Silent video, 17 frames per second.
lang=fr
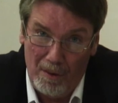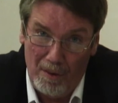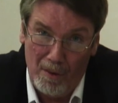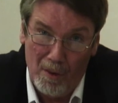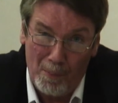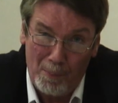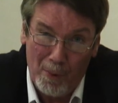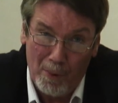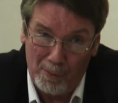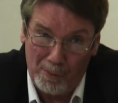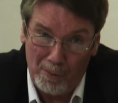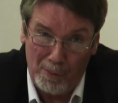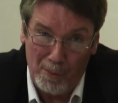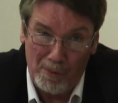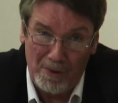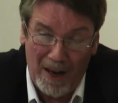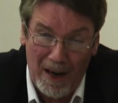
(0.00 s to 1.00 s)

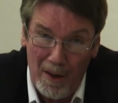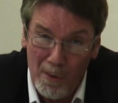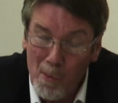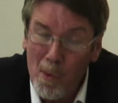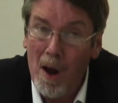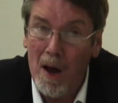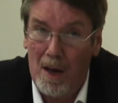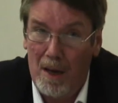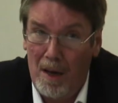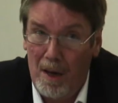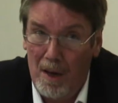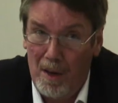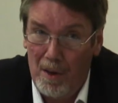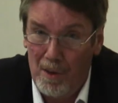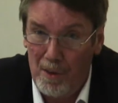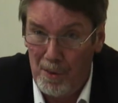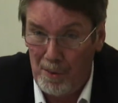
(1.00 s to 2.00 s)
l'emporte de très loin
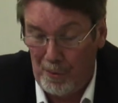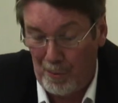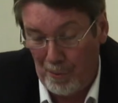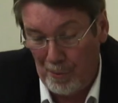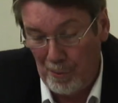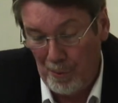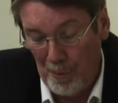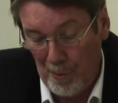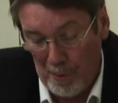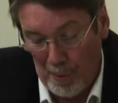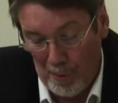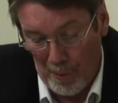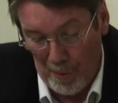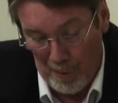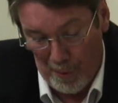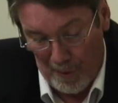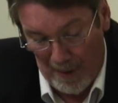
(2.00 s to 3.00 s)
euh, sur
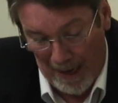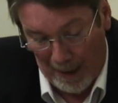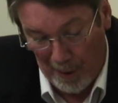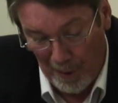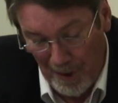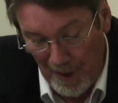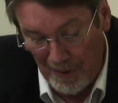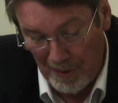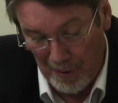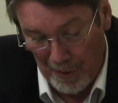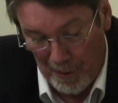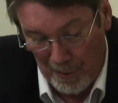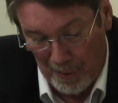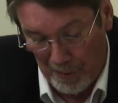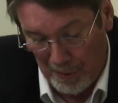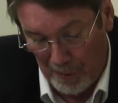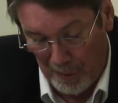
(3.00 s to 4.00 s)
euh, la
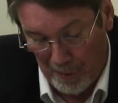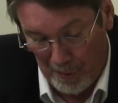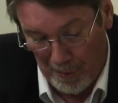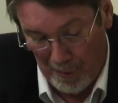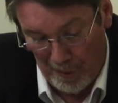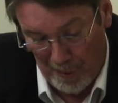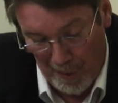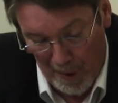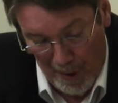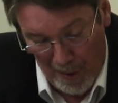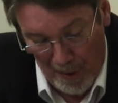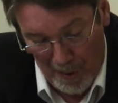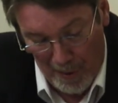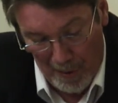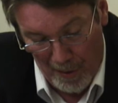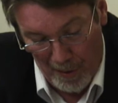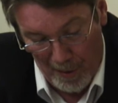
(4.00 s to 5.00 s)
connaissance euh,
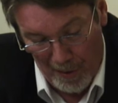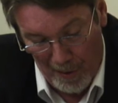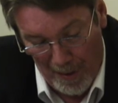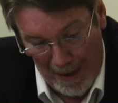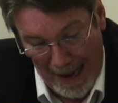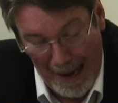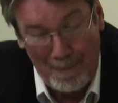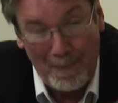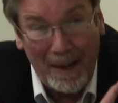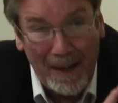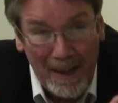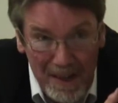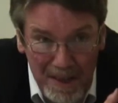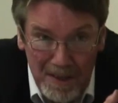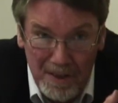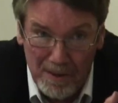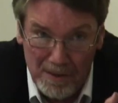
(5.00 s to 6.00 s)

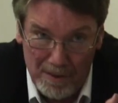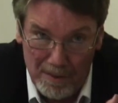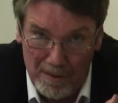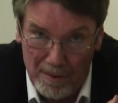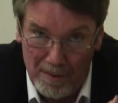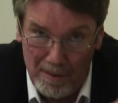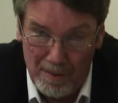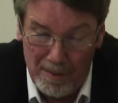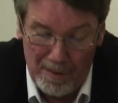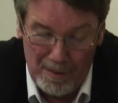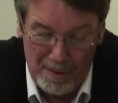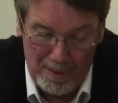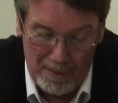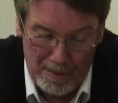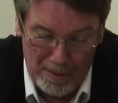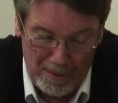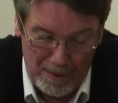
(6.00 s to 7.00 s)
apprise
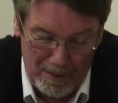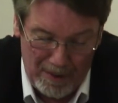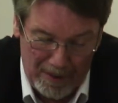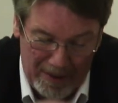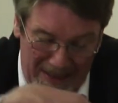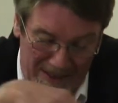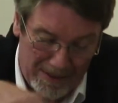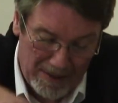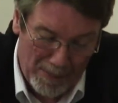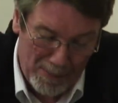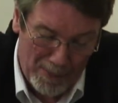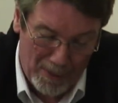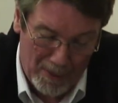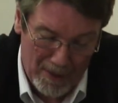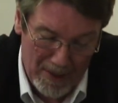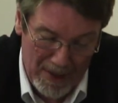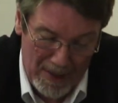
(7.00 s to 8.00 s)

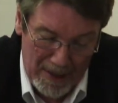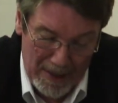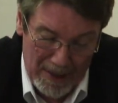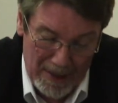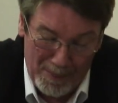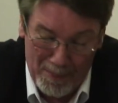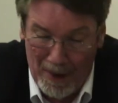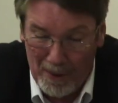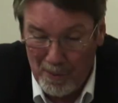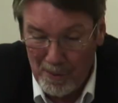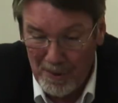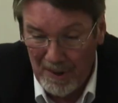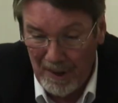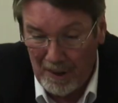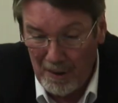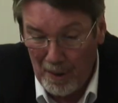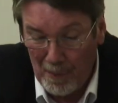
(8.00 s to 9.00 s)
récemment, et que par
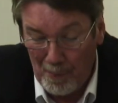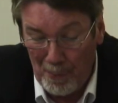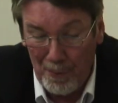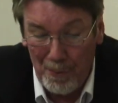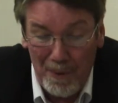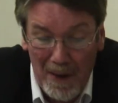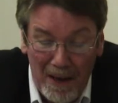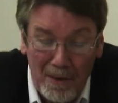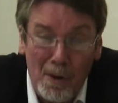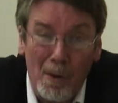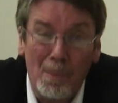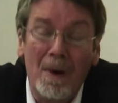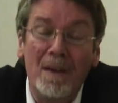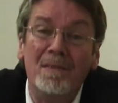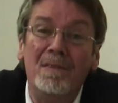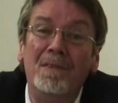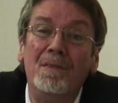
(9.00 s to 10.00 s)
conséquent, plus un
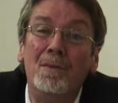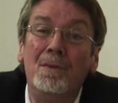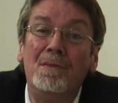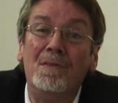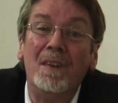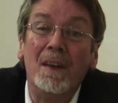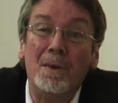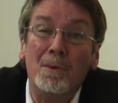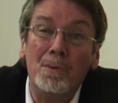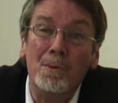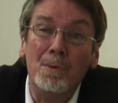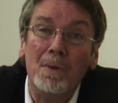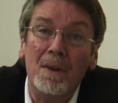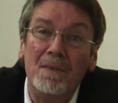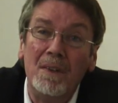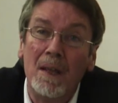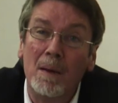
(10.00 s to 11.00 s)
homme a
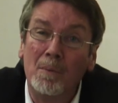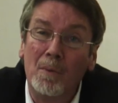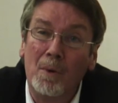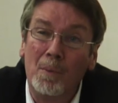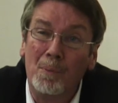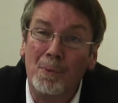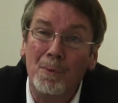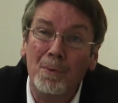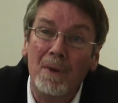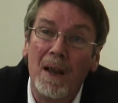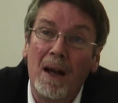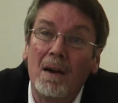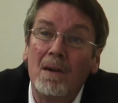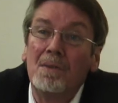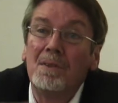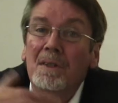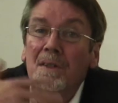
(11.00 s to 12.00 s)
vécu, évidemment, plus la
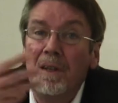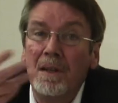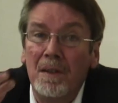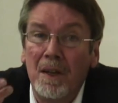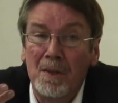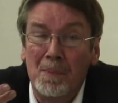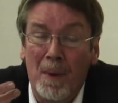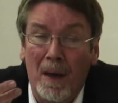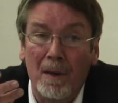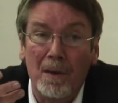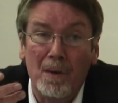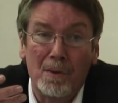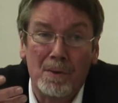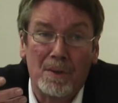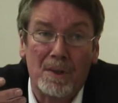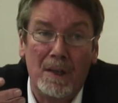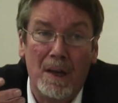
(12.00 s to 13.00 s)
quantité
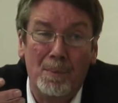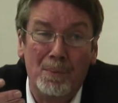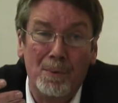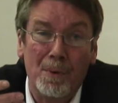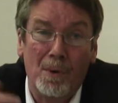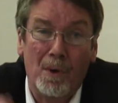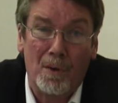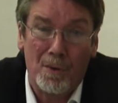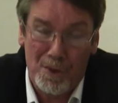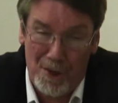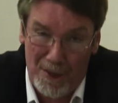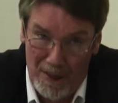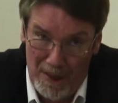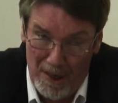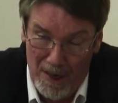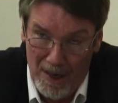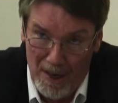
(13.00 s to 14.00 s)
d'expérience qu'il a pu engranger